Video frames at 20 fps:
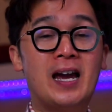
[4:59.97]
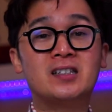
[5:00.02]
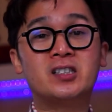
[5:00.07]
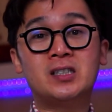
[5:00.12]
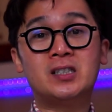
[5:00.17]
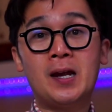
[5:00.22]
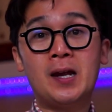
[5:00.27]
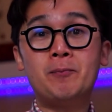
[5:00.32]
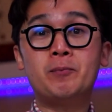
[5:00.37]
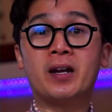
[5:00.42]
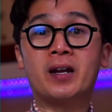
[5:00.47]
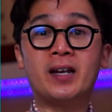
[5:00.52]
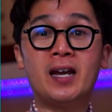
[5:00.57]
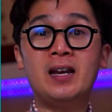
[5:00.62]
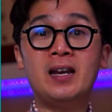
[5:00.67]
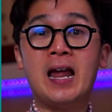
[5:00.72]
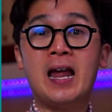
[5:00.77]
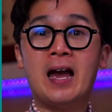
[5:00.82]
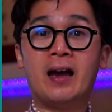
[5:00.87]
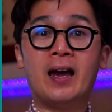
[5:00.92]
At syempre,
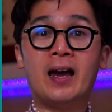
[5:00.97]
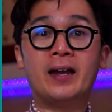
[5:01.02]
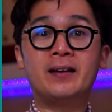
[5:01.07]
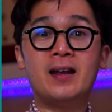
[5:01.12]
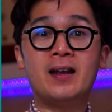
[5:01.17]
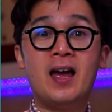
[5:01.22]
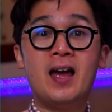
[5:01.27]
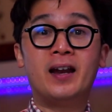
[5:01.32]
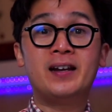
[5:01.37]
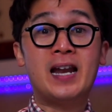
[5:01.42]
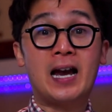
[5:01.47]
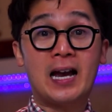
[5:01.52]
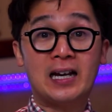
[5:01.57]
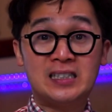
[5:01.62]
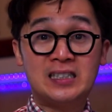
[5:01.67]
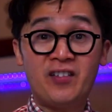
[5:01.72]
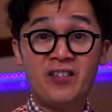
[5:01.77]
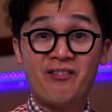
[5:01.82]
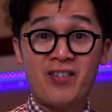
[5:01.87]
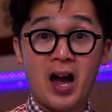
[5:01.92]
kailangan
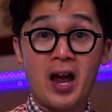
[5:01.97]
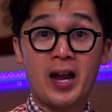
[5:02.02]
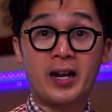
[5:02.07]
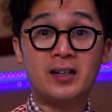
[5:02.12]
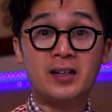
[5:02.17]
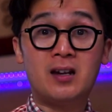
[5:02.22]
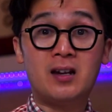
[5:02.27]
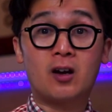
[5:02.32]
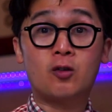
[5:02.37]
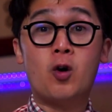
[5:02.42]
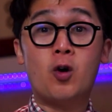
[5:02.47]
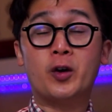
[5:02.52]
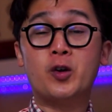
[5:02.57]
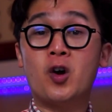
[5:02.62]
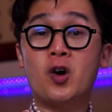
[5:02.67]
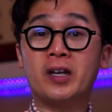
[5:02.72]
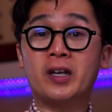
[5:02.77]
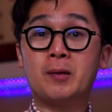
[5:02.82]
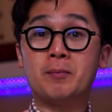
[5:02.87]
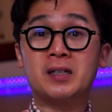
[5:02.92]
nakadefined kung
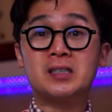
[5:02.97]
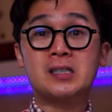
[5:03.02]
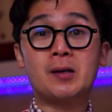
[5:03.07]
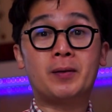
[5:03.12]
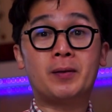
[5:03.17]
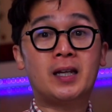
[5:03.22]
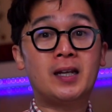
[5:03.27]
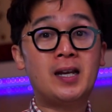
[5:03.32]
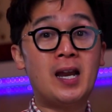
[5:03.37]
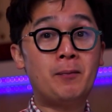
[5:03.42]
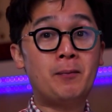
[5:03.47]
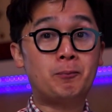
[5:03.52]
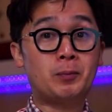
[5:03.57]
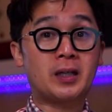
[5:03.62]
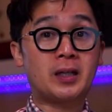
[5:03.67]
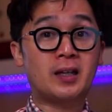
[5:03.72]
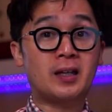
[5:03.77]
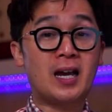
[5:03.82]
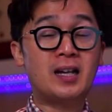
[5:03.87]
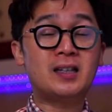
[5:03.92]
anong ibig sabihin ng
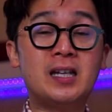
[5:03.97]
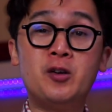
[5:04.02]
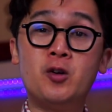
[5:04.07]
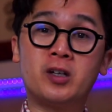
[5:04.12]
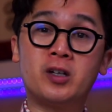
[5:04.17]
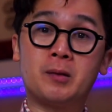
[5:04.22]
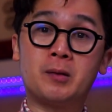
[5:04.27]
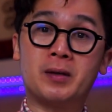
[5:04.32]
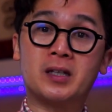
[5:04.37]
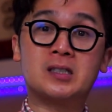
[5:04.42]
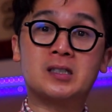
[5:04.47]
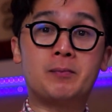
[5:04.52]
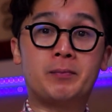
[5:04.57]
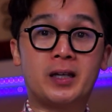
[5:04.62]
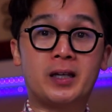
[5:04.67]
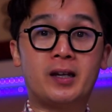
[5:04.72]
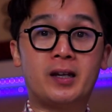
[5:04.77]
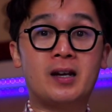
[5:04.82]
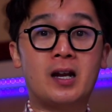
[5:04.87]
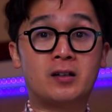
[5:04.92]
P anong ibig
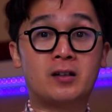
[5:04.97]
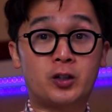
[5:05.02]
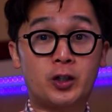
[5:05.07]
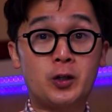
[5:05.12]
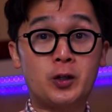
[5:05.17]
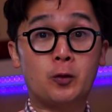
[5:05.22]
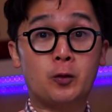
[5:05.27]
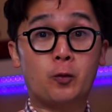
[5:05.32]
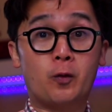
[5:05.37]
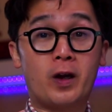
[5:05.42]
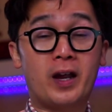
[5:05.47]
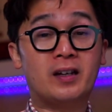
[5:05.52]
sabihin ng Q.